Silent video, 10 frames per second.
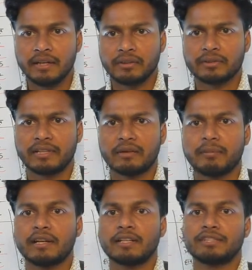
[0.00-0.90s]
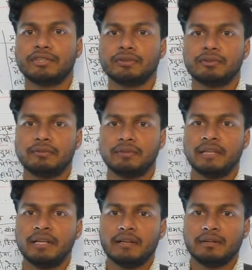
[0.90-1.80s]
तो दलमा राष्ट्रीय
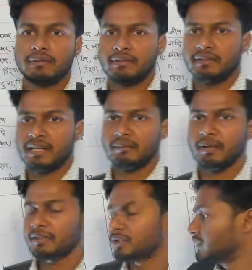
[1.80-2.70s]
दलमा